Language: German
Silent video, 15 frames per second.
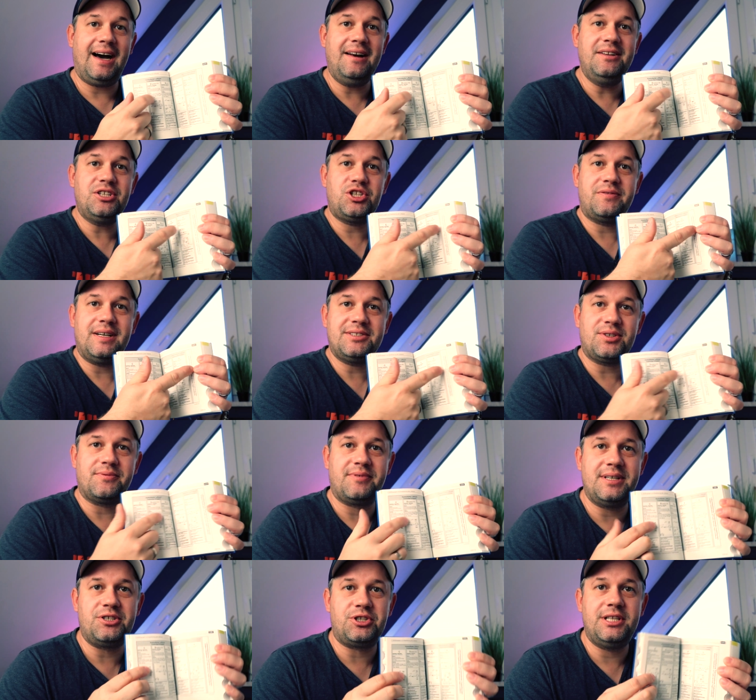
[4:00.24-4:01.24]
alles schwarz
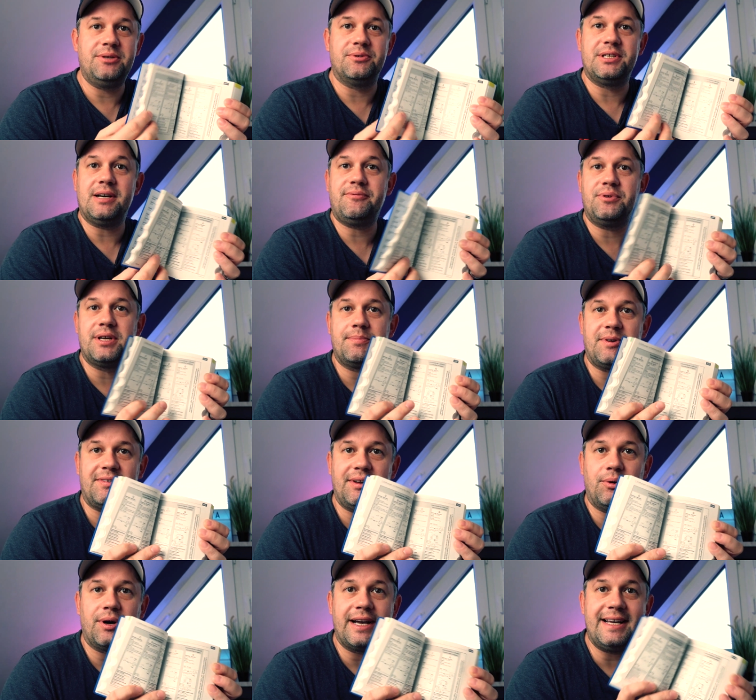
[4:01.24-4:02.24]
auf weiß stehen und davon gibt es
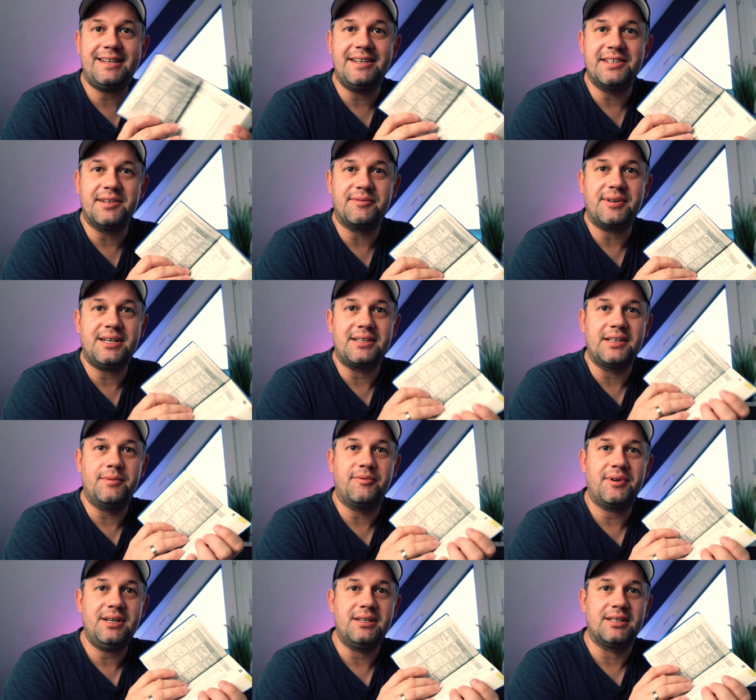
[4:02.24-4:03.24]
ja auch etliche Fragen
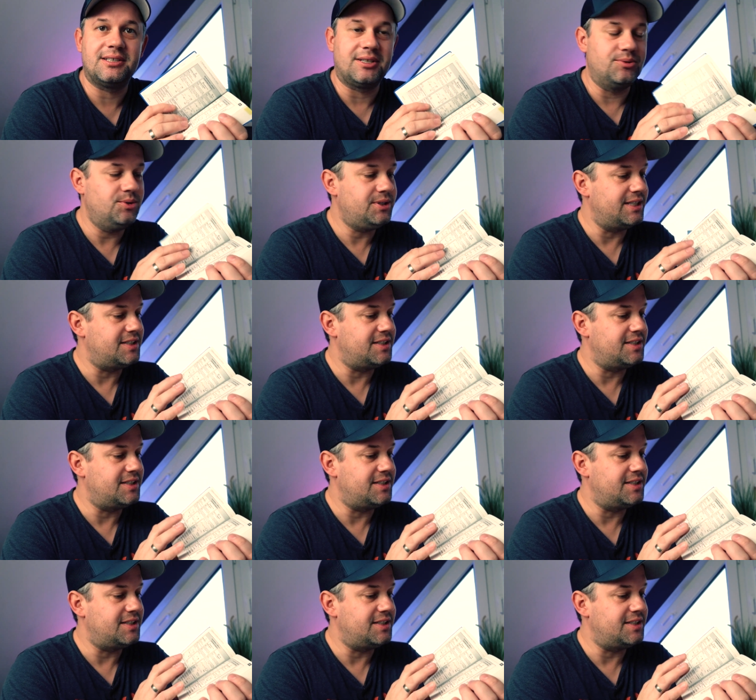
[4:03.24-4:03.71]
im Fragenkatalog,